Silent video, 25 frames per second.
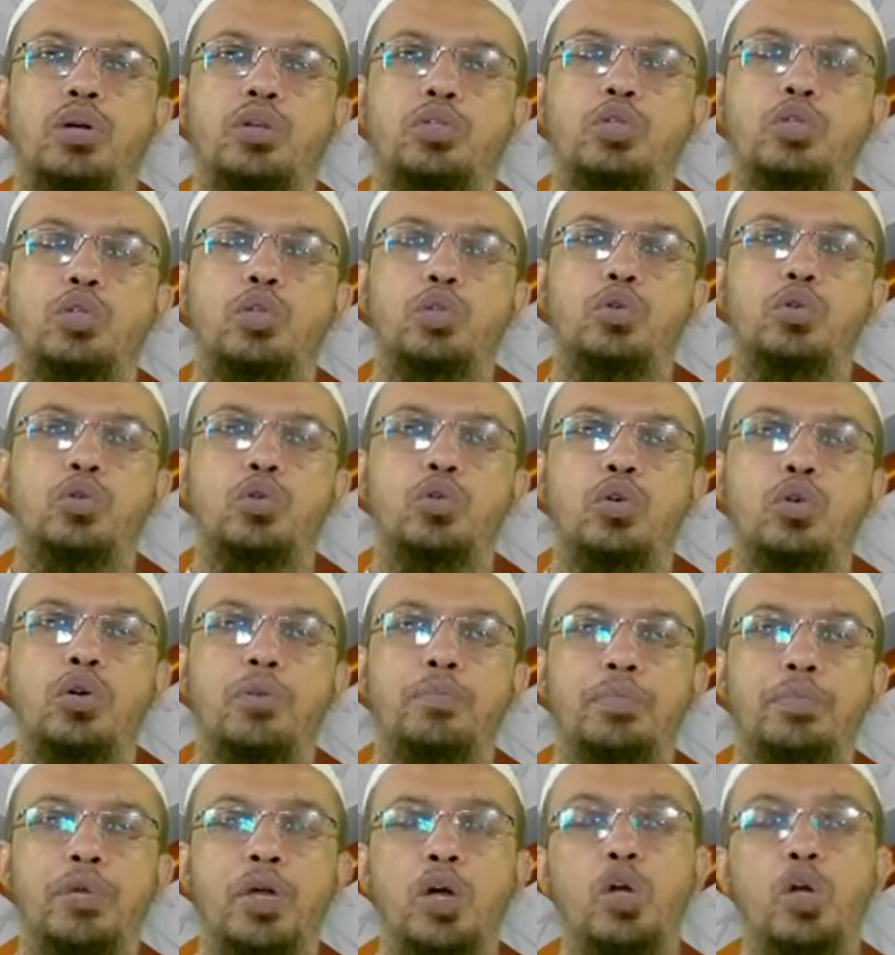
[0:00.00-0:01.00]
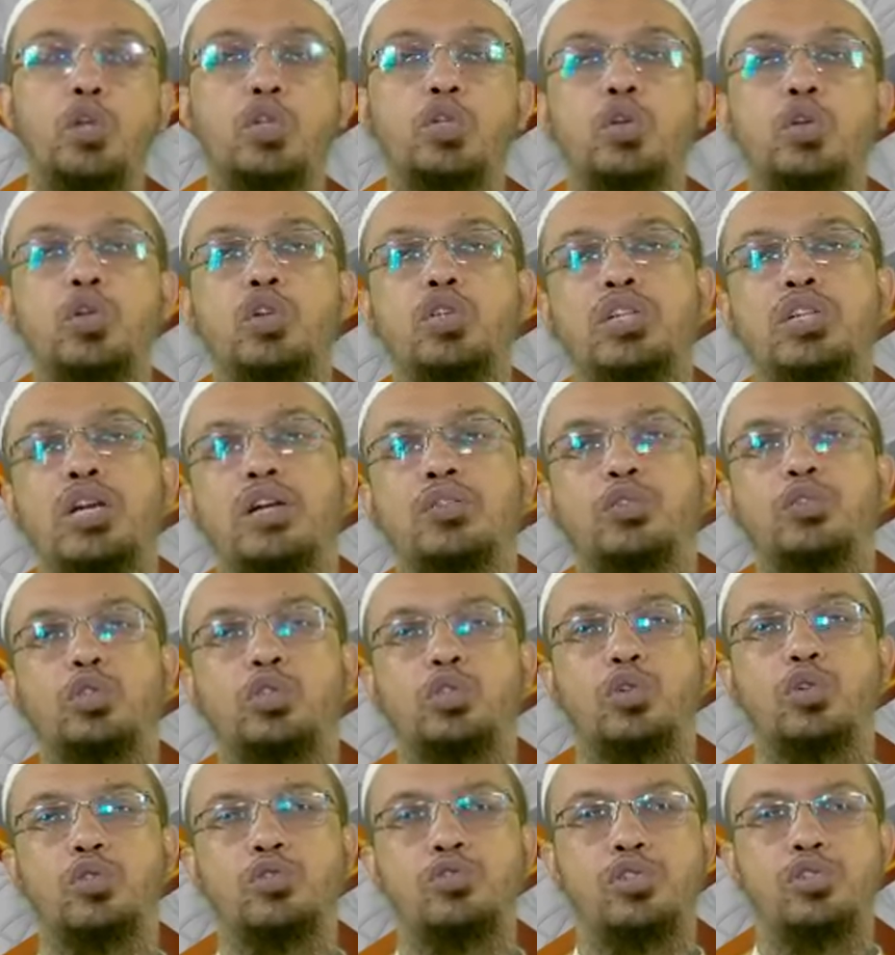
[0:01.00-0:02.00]
যদি কোনো বৃহত্তর স্বার্থ
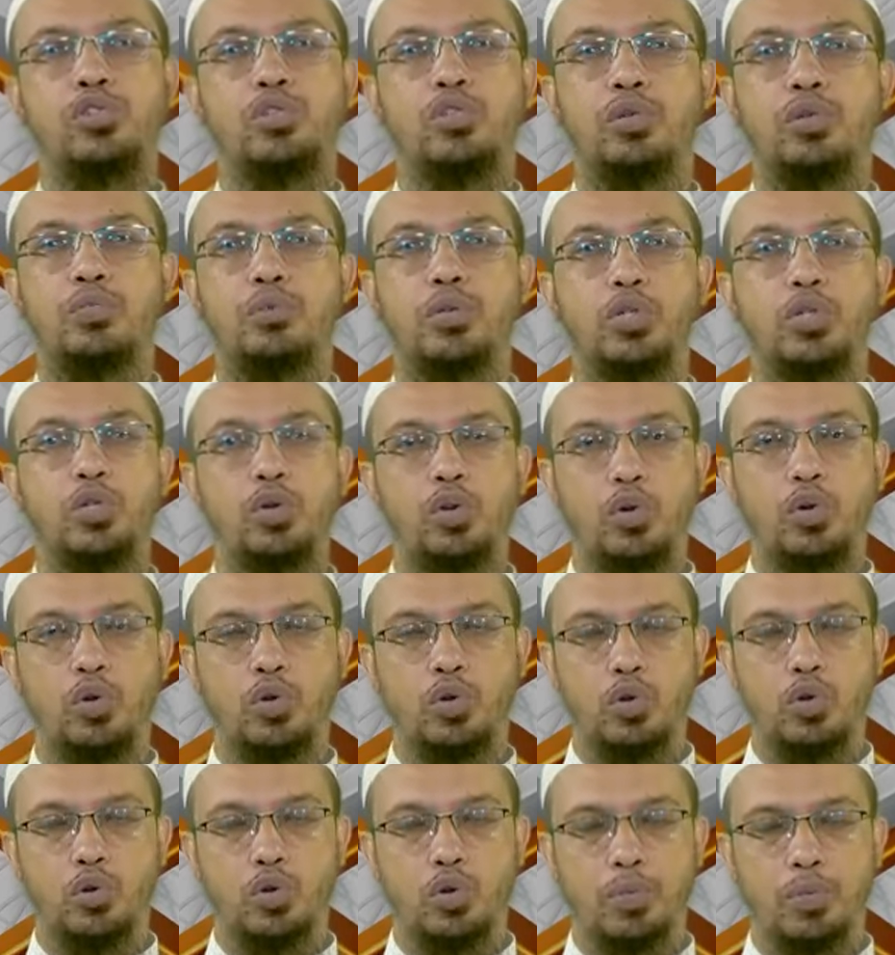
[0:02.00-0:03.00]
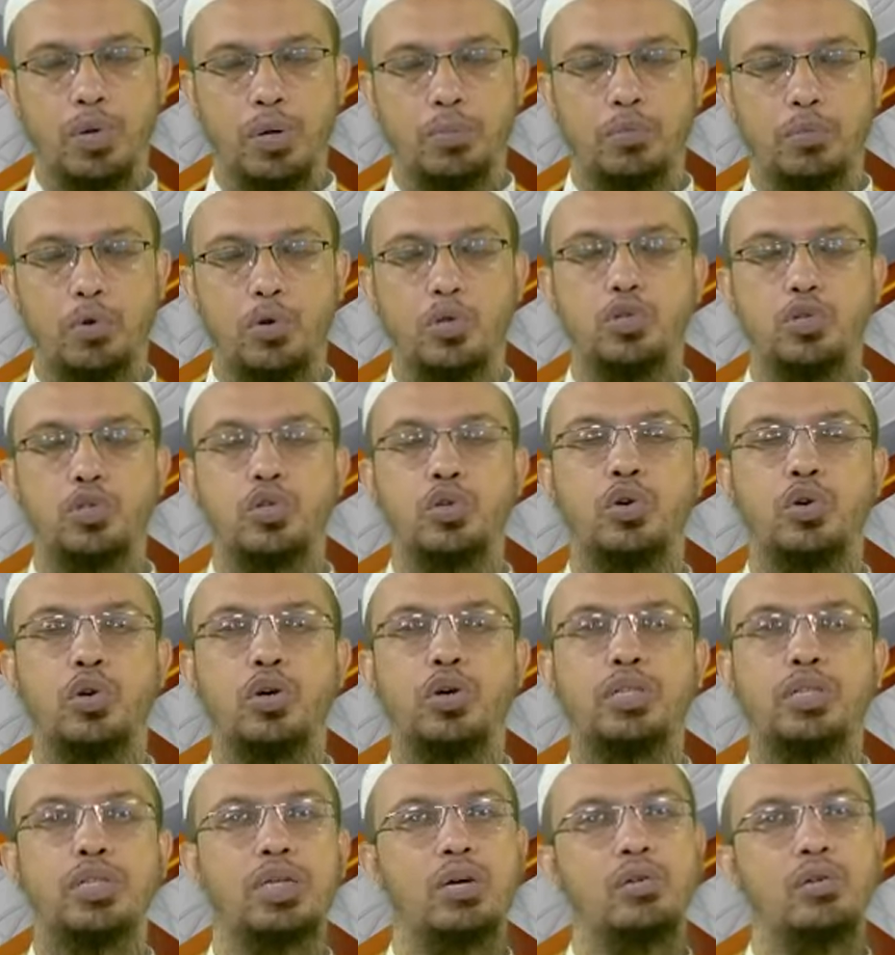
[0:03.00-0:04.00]
সংশ্লিষ্ট বিষয় ঐক্য করবার প্রয়োজন
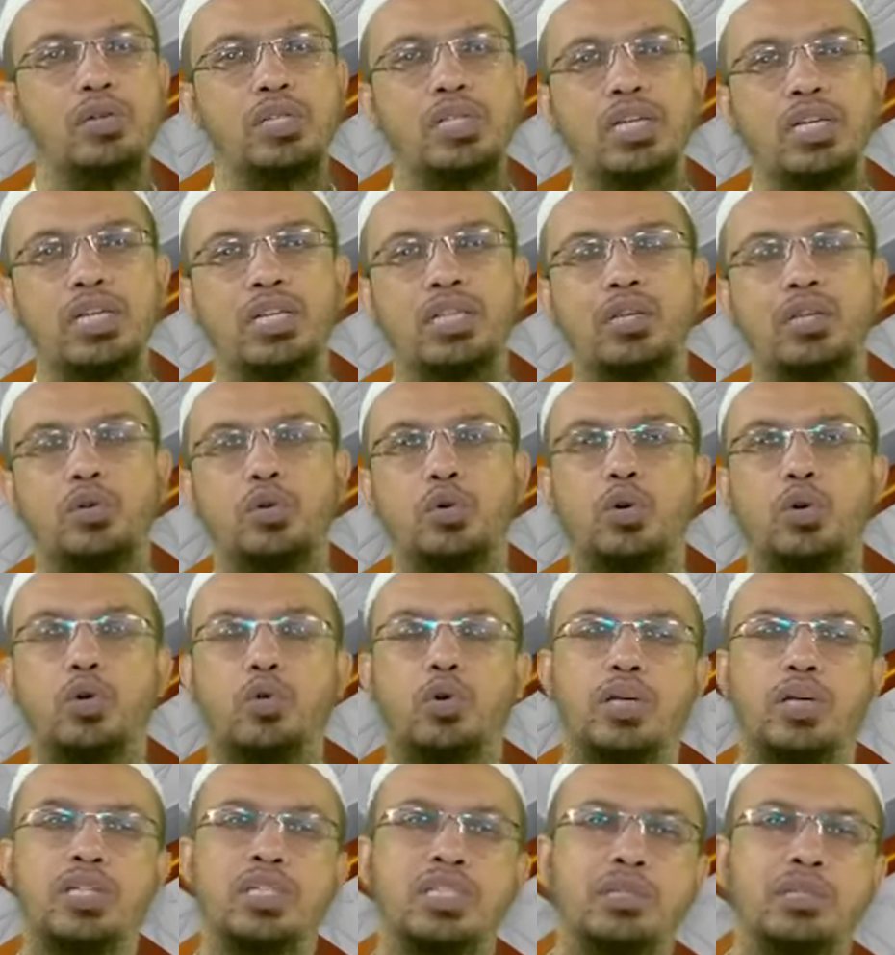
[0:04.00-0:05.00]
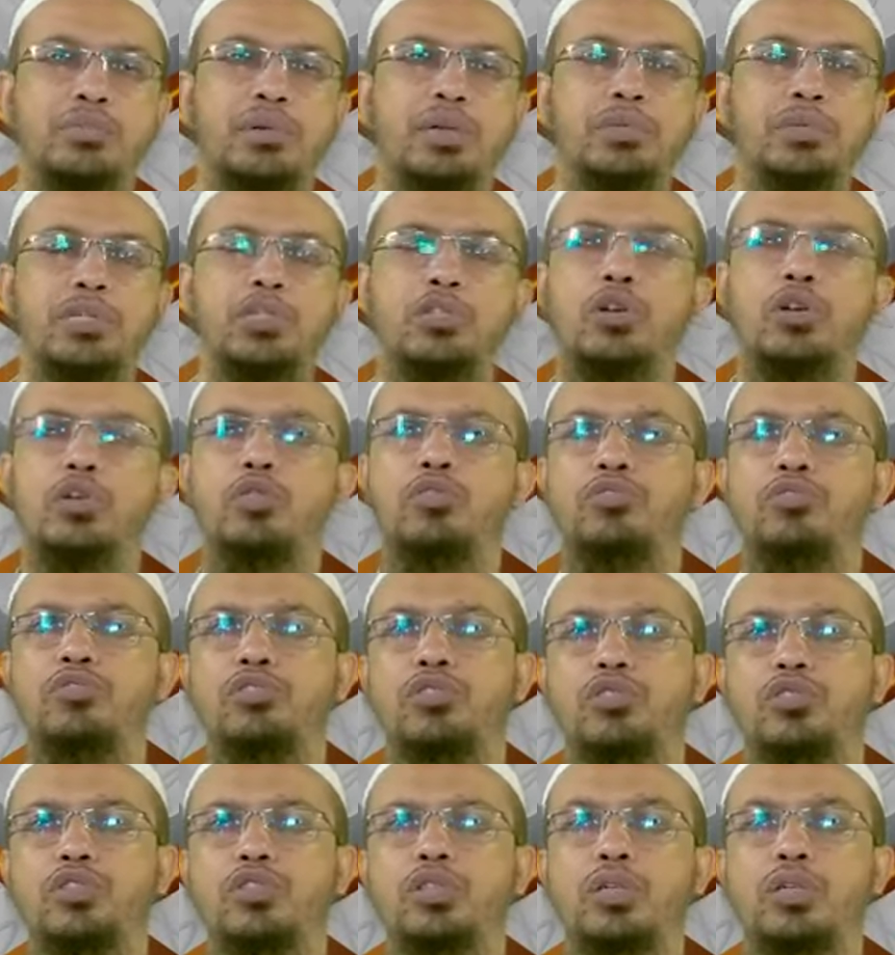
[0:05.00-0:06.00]
হয় তাহলে সেক্ষেত্রে ঐক্য করা যেতে পারে বিশেষ করে
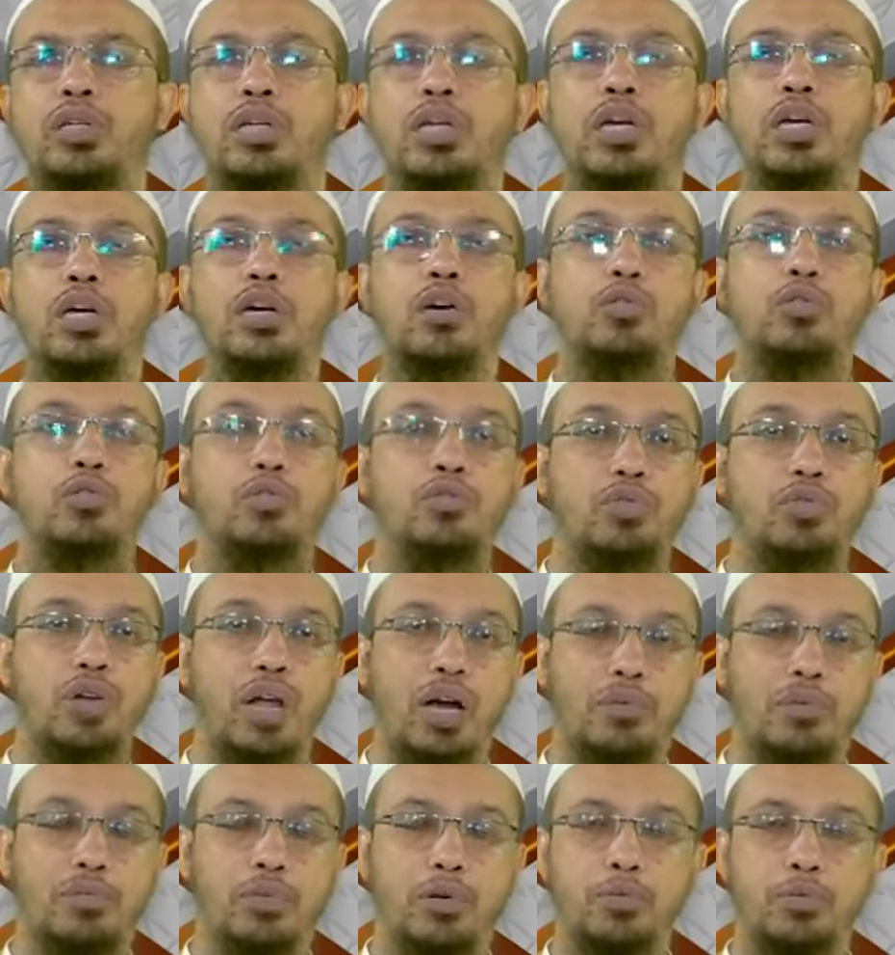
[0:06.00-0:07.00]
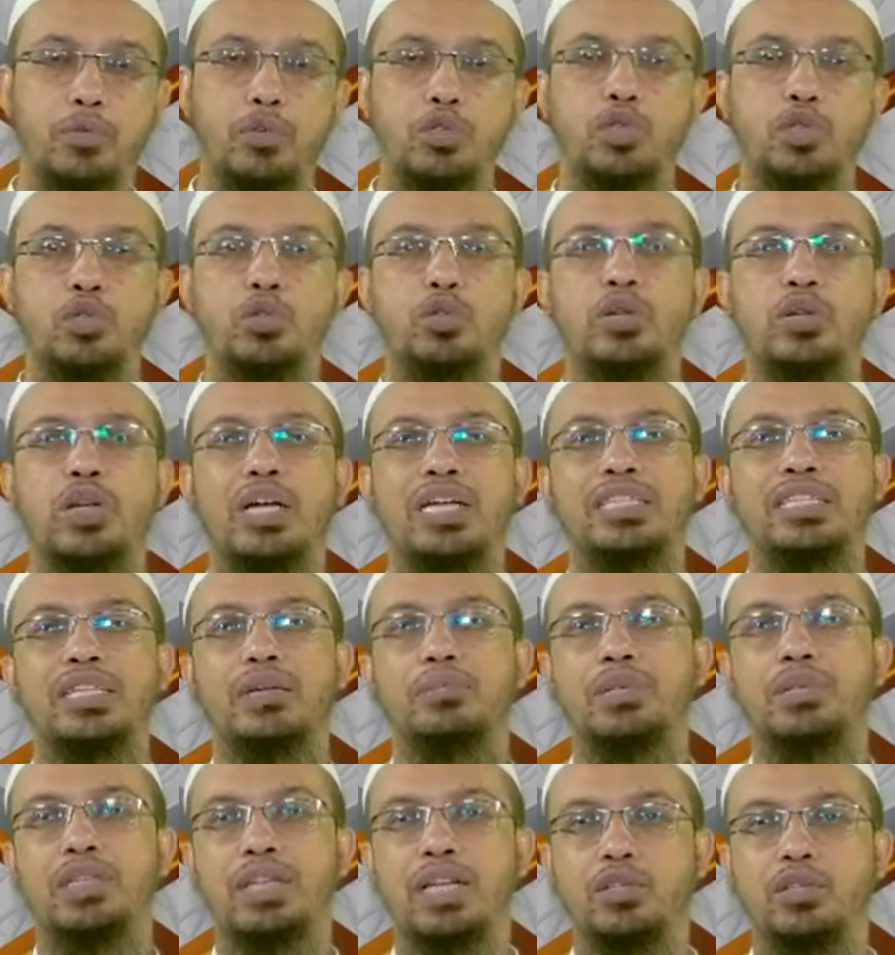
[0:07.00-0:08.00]
কুফুরে যদি কুফুরে আকবর পর্যন্ত না
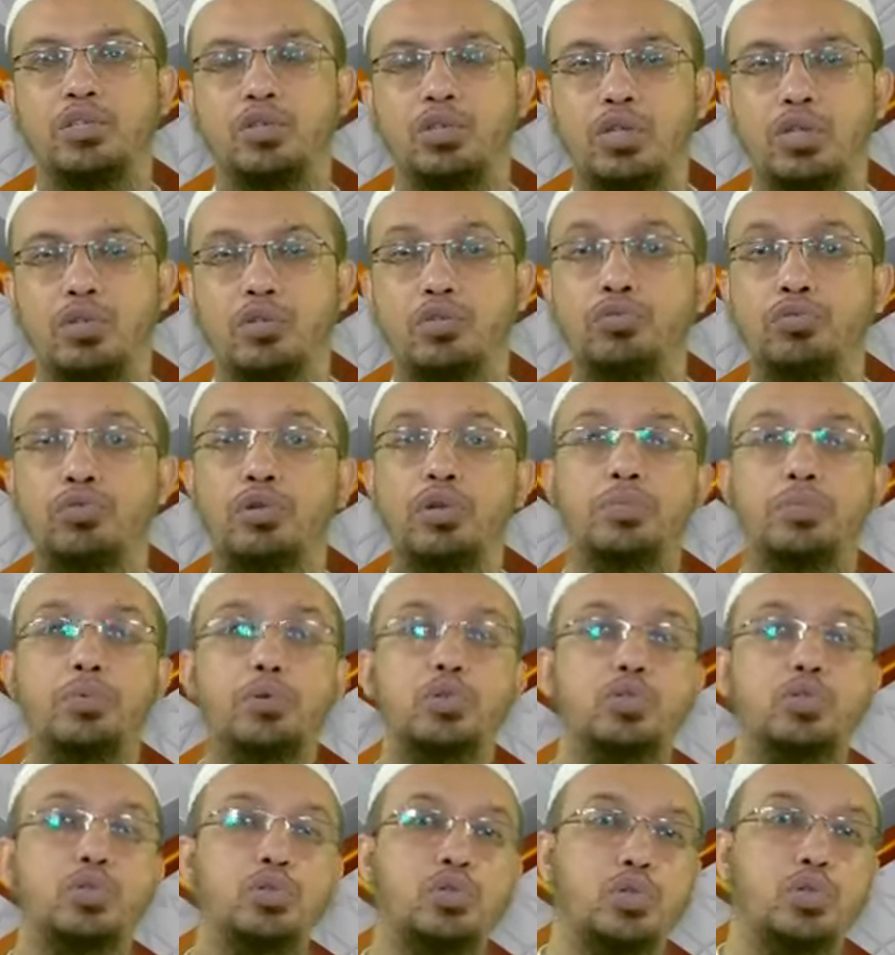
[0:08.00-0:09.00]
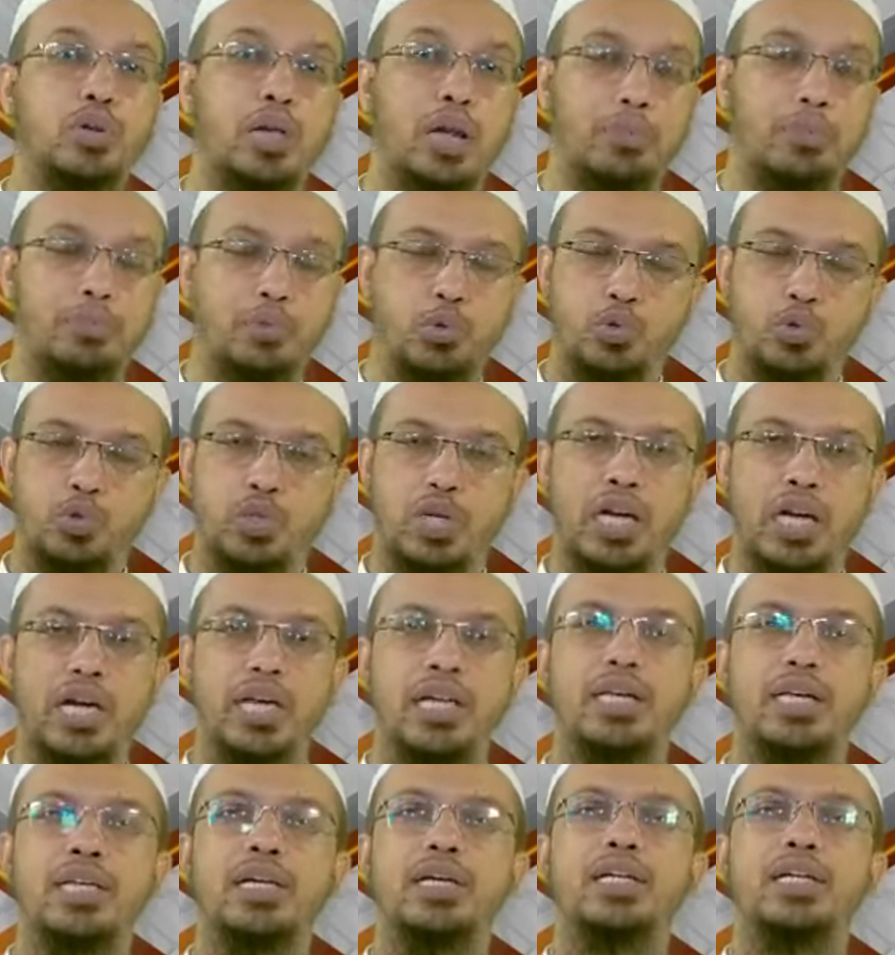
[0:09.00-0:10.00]
যায় বেদাত যদি কুফুরি পর্যন্ত না পৌঁছায়